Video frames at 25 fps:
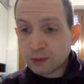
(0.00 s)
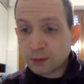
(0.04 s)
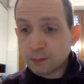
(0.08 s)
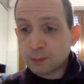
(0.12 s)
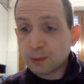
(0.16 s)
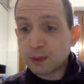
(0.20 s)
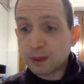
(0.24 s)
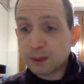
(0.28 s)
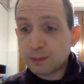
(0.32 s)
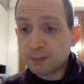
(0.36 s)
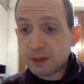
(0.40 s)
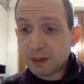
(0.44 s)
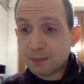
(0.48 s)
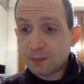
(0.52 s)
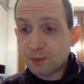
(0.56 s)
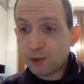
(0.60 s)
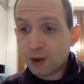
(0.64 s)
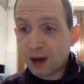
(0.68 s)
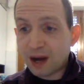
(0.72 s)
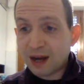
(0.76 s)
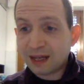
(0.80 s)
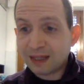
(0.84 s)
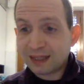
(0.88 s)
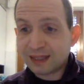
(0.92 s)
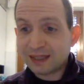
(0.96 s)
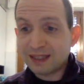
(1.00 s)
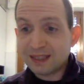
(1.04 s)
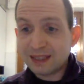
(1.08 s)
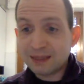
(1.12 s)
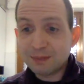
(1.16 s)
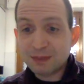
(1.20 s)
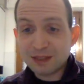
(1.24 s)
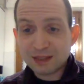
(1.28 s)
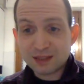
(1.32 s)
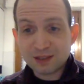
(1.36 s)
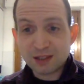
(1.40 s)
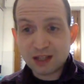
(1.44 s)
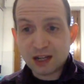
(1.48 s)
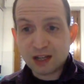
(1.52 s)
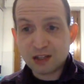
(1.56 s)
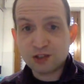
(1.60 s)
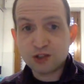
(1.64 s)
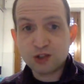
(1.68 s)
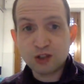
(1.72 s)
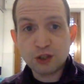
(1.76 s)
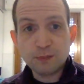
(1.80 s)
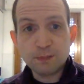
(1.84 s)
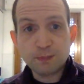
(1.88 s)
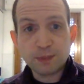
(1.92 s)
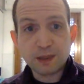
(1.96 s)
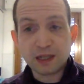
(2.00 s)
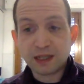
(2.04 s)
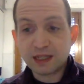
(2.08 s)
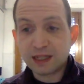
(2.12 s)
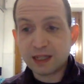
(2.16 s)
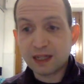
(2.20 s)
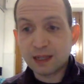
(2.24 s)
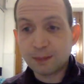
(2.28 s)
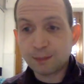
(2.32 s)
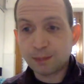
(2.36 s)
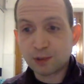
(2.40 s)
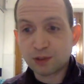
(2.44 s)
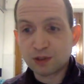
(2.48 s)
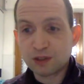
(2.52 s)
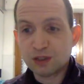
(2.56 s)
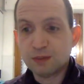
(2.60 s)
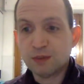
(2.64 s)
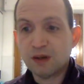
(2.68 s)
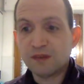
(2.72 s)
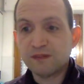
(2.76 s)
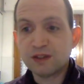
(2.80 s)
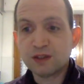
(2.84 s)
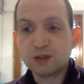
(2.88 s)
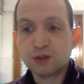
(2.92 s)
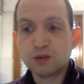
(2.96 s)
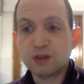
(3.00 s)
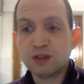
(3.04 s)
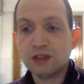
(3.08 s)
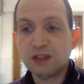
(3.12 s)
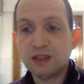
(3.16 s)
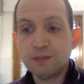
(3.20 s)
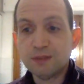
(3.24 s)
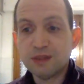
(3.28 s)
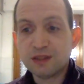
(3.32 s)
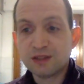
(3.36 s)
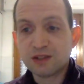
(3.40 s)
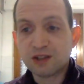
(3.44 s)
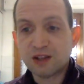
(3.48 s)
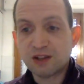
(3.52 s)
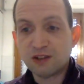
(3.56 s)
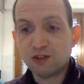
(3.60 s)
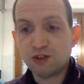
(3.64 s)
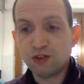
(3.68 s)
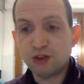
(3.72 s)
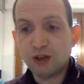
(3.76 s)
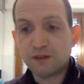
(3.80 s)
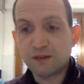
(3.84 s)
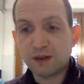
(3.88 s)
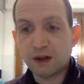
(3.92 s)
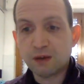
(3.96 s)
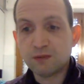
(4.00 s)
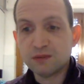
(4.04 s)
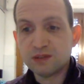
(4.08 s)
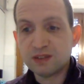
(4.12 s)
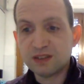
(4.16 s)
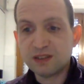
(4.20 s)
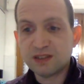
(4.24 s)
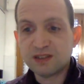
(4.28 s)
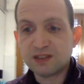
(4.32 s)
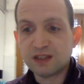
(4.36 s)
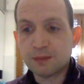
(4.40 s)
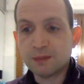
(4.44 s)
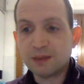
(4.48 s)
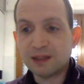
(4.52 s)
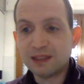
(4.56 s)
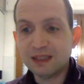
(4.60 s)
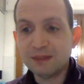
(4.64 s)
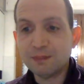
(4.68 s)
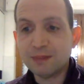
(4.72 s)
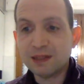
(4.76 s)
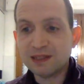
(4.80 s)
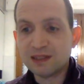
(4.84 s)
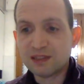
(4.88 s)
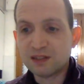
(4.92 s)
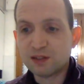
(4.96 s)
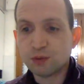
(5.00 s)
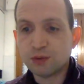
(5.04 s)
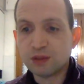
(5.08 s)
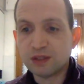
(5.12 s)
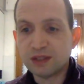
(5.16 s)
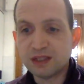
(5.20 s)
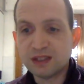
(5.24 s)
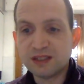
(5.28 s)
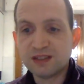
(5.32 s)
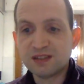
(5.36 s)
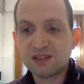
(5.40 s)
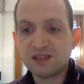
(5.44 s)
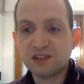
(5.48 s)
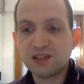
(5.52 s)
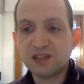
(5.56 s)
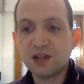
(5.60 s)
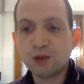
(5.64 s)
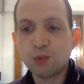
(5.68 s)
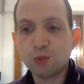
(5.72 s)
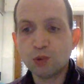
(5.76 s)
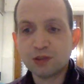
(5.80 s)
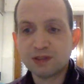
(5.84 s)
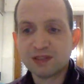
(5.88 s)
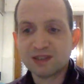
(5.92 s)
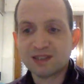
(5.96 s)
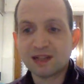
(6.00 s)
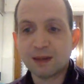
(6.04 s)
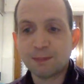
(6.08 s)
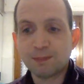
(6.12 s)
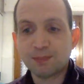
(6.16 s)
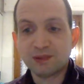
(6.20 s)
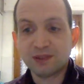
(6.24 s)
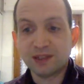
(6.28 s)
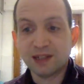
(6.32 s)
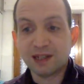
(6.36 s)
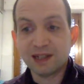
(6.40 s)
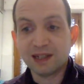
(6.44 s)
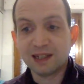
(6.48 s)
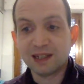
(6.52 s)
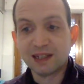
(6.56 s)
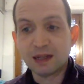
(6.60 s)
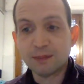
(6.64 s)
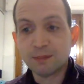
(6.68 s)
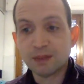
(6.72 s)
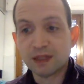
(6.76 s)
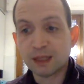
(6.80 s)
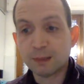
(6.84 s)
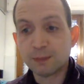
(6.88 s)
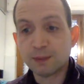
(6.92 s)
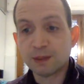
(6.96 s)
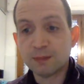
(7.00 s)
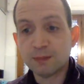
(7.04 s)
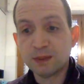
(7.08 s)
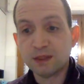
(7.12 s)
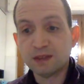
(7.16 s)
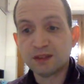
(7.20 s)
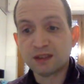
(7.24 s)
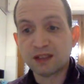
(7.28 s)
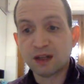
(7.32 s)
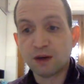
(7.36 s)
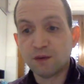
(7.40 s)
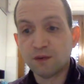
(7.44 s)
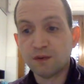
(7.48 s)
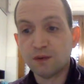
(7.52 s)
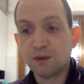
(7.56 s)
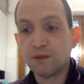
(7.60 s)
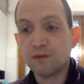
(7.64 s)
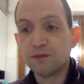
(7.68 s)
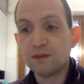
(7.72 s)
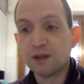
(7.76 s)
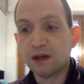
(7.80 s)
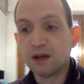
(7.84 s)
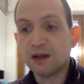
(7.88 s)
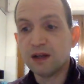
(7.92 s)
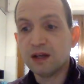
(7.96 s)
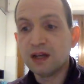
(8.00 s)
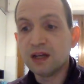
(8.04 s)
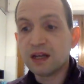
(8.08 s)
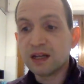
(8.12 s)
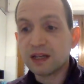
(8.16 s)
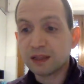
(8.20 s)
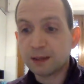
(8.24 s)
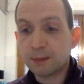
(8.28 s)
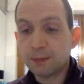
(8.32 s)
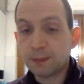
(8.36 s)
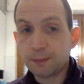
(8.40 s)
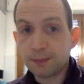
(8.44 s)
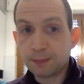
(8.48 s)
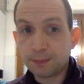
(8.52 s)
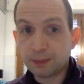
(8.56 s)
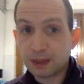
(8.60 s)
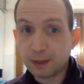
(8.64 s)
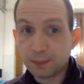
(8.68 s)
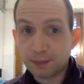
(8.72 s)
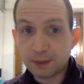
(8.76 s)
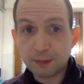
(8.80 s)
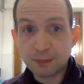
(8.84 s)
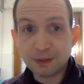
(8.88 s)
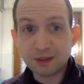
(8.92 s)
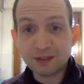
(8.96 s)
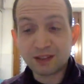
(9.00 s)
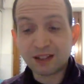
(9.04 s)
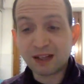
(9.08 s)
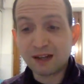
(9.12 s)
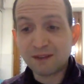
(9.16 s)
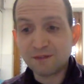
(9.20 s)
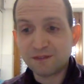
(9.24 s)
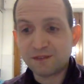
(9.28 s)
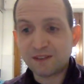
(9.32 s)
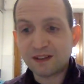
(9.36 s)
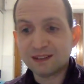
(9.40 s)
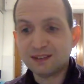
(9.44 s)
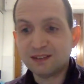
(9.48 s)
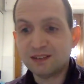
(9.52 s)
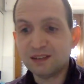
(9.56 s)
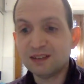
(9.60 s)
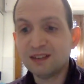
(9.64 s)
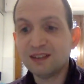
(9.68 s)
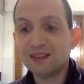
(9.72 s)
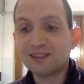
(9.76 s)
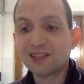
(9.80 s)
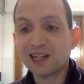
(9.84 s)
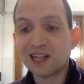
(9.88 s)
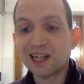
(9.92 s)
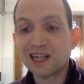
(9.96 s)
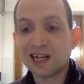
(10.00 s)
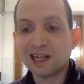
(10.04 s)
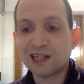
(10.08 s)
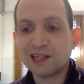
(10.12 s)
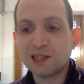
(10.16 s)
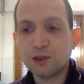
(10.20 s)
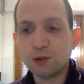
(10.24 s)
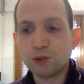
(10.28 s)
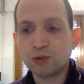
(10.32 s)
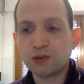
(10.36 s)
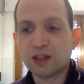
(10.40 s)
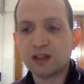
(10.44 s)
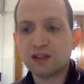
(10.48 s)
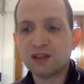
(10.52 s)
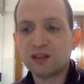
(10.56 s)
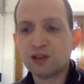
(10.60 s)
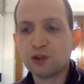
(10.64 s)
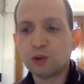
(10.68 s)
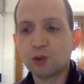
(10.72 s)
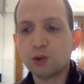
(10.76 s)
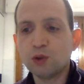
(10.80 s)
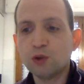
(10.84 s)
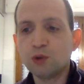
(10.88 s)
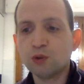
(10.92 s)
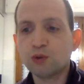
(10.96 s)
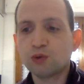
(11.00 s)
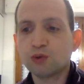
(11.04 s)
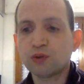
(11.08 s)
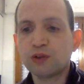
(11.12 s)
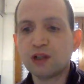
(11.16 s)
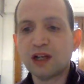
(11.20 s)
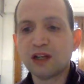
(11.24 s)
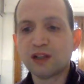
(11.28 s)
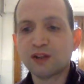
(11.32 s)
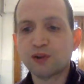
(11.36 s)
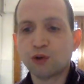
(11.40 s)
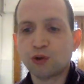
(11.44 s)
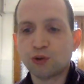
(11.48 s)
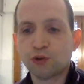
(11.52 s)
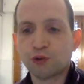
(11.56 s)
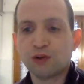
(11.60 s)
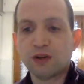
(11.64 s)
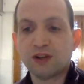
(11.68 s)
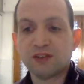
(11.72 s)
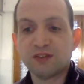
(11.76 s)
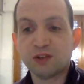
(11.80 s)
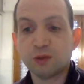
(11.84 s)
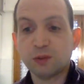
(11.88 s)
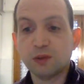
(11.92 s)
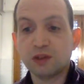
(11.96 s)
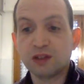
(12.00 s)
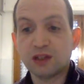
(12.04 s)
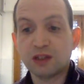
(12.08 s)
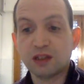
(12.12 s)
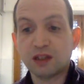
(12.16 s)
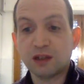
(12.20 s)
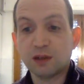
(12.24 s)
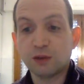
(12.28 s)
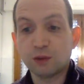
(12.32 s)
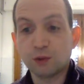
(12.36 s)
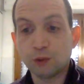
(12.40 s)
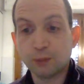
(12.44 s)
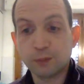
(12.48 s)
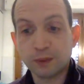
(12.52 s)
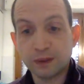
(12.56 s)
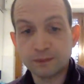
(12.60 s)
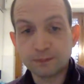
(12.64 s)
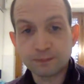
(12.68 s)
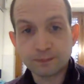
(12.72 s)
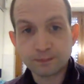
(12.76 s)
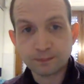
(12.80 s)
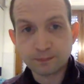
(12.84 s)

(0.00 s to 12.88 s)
Poi abbiamo anche i messaggi perché la prossima versione di messaggi avrà un sistema di menzioni in stile WhatsApp Telegram che permetterà, ovvia- che, che permetterà infatti di taggare gli utenti con l'uso della chiocciola seguita dal nome.